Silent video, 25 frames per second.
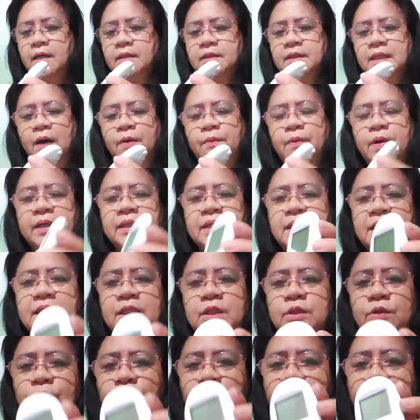Tawag
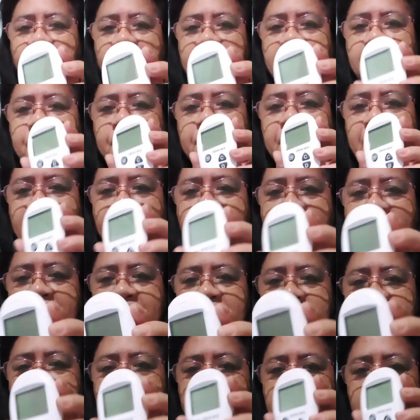dito ay
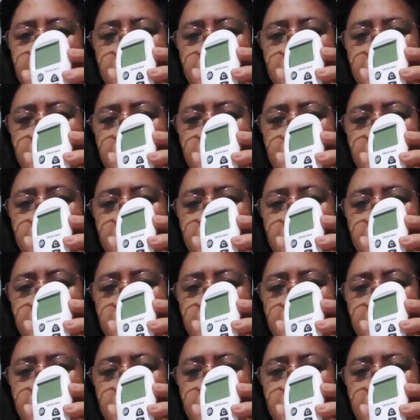blood